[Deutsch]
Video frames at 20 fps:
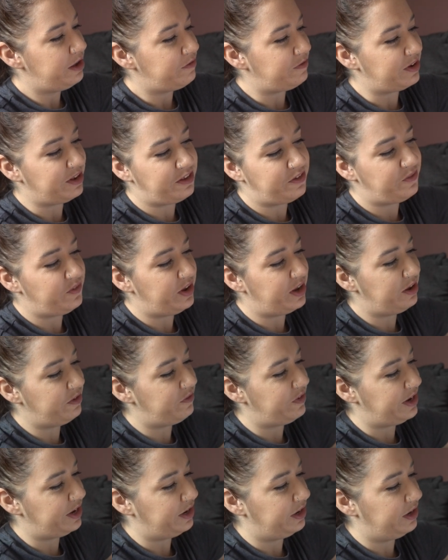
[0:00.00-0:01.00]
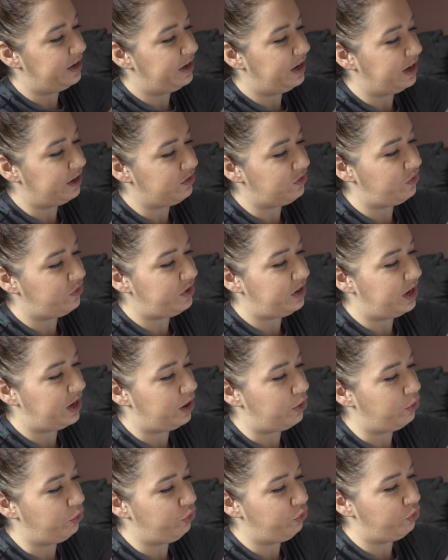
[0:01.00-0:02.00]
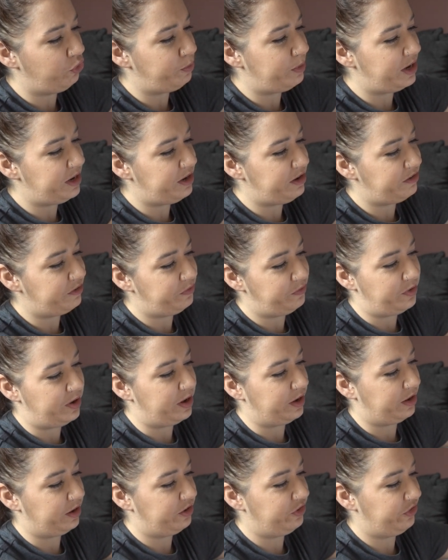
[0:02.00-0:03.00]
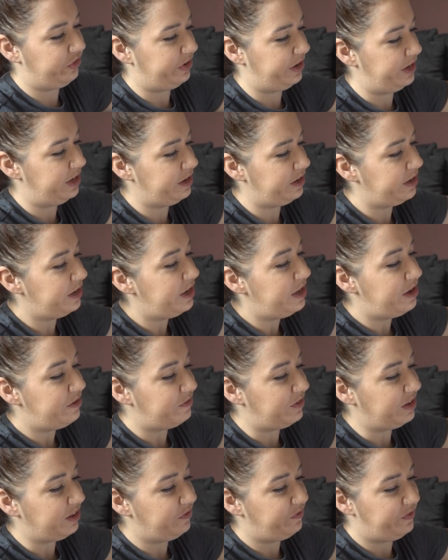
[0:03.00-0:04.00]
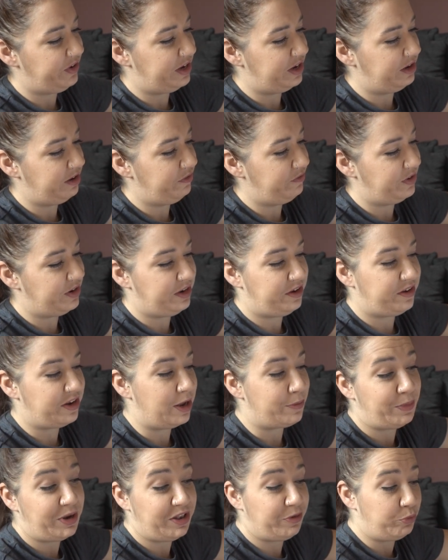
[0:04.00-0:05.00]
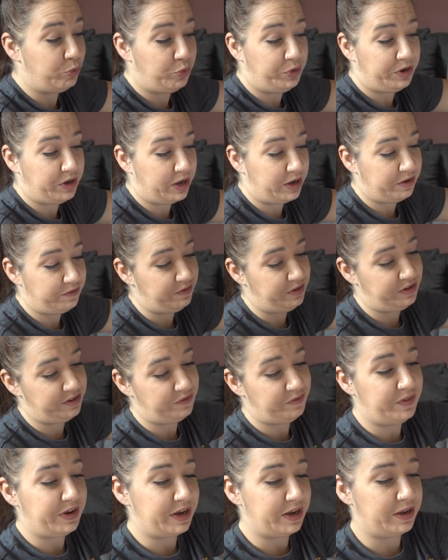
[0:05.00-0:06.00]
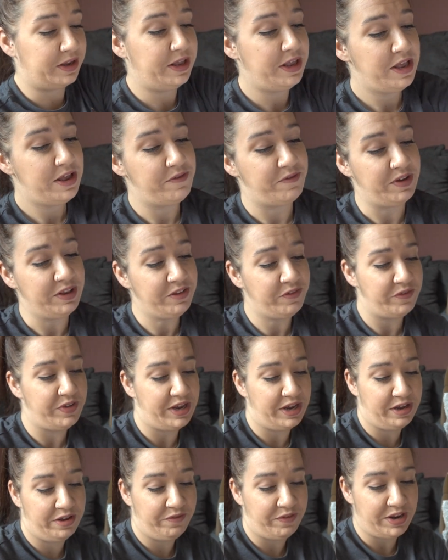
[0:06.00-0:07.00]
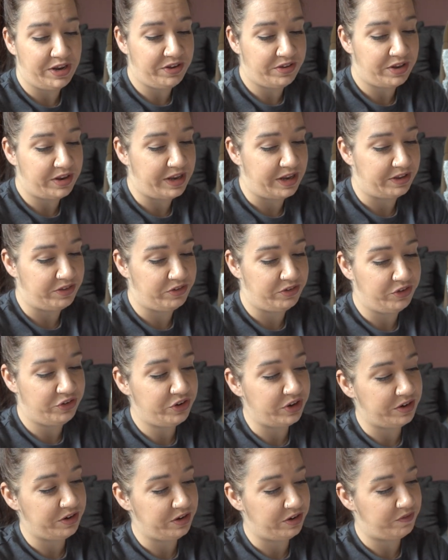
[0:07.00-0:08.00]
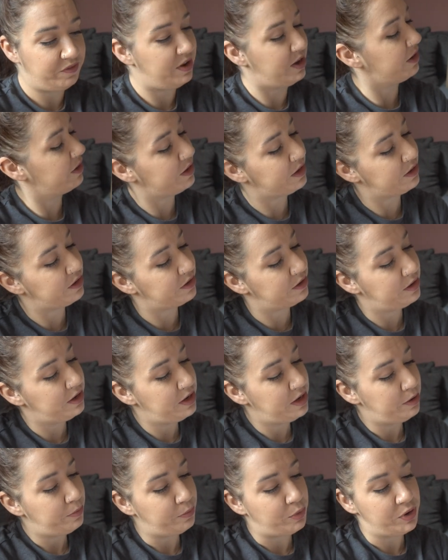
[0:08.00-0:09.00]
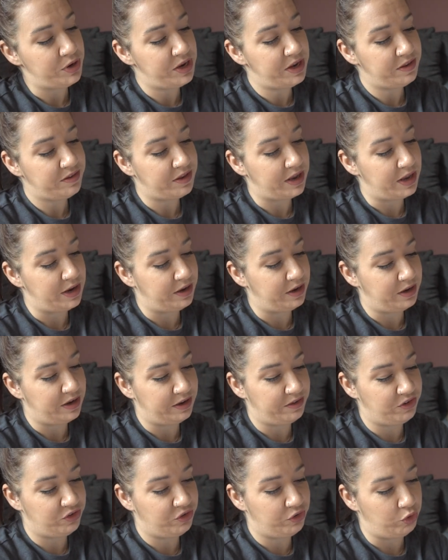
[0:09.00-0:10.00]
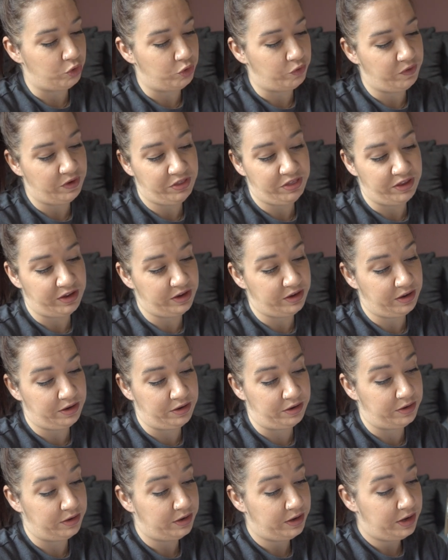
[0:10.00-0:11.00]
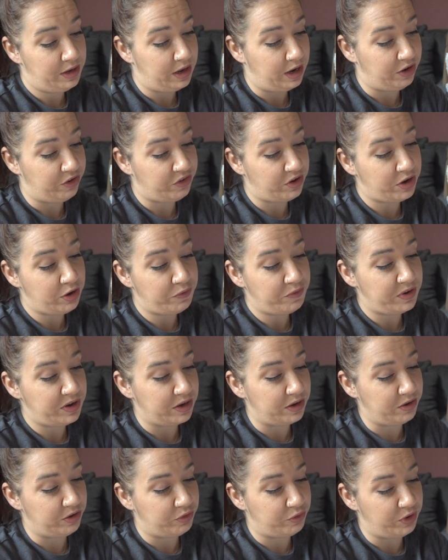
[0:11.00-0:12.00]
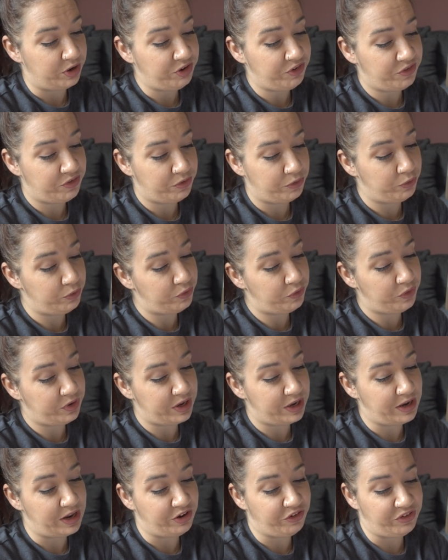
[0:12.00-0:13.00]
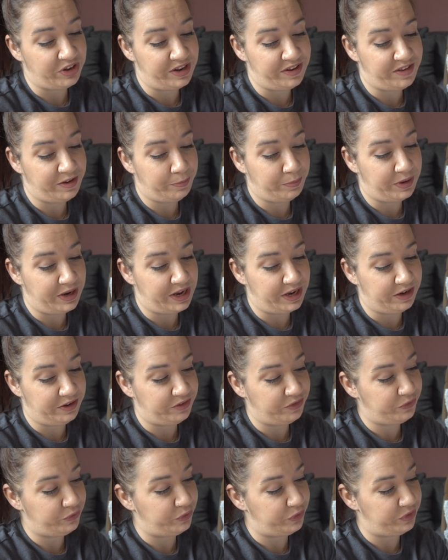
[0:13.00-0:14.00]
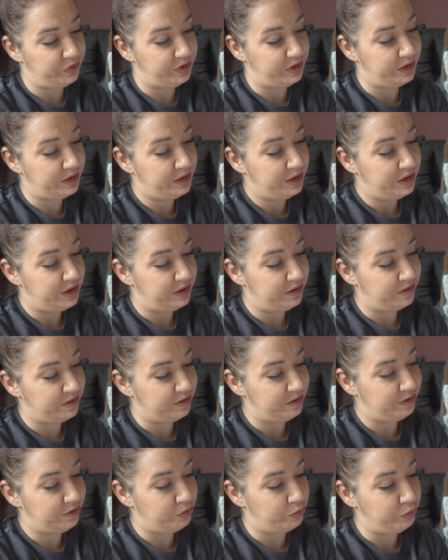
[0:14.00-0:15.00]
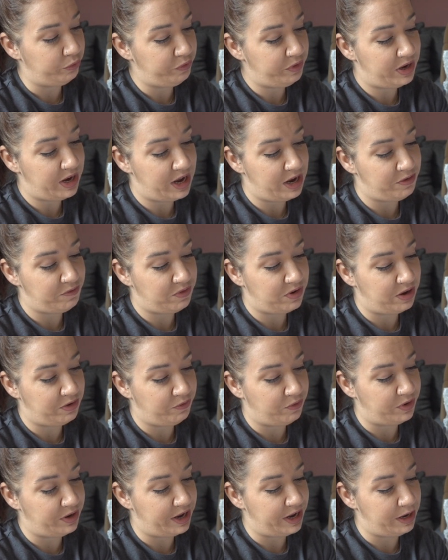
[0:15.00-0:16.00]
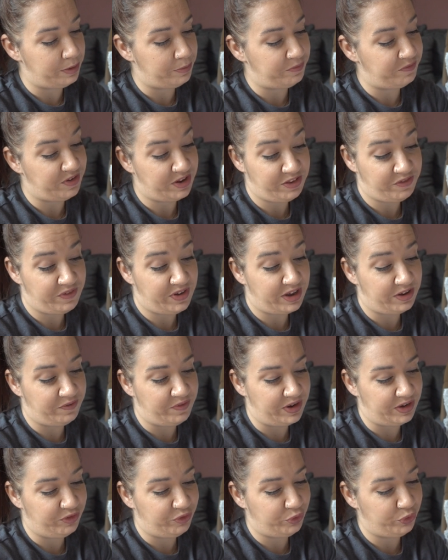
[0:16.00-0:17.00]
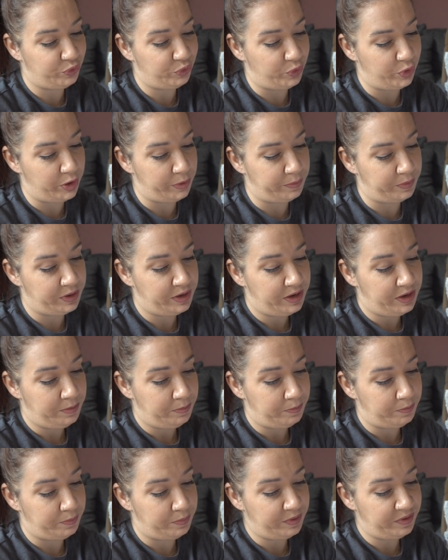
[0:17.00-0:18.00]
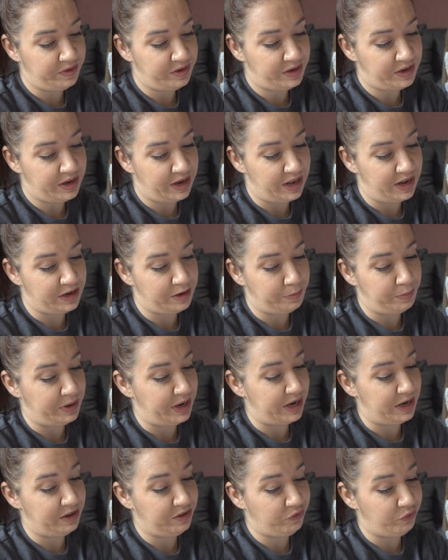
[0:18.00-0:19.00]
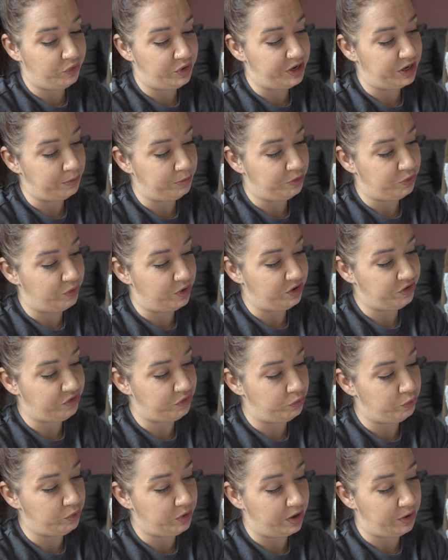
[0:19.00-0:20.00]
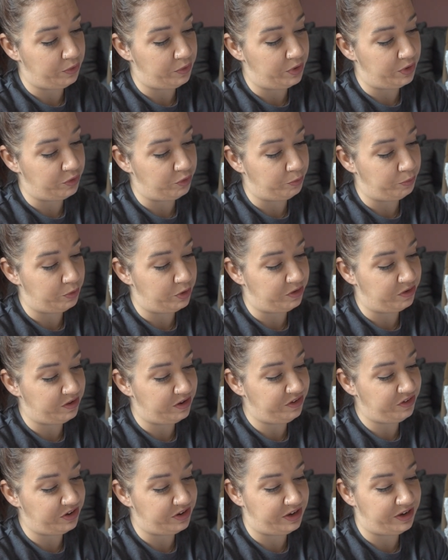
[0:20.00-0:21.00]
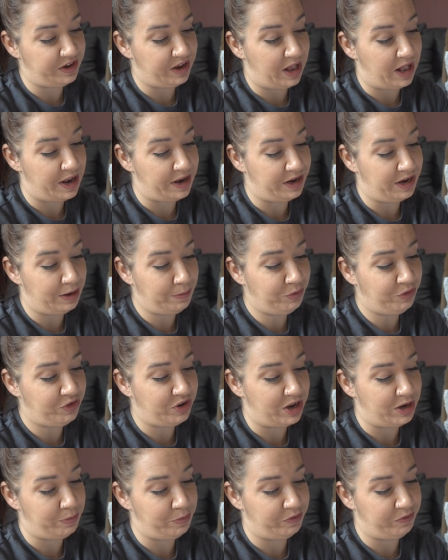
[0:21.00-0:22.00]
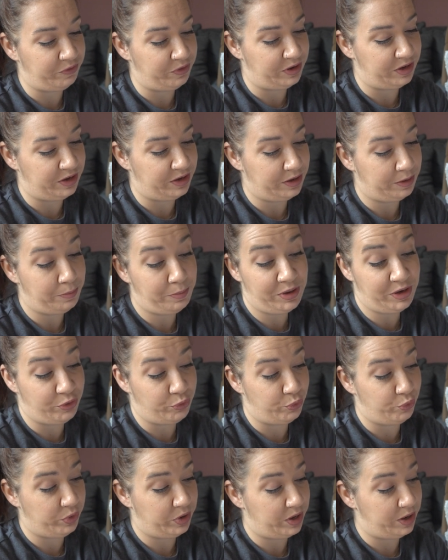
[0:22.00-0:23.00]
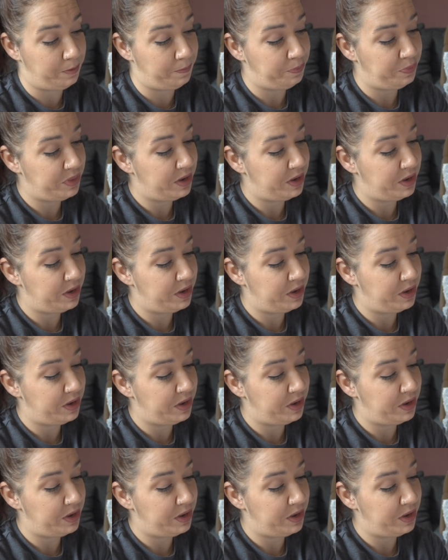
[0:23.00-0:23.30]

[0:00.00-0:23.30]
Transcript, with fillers: Was wäre, wenn? Hast du dir auch schon mal diese Frage gestellt? Was wäre, wenn ich damals mutiger gewesen wäre? Was wäre, wenn ich den ersten Schritt gewagt hätte? Bonnie ist eine klassische Overthinkerin. Anstatt auf ihre Crushs zuzugehen, erstellt sie Playlists für sie. Es ist so viel einfacher, von einem Was wäre, wenn zu träumen, bis sie die alte Playlist von ihrem Crush Luca hört und plötzlich in Italien am Strand befindet. Mit Luca.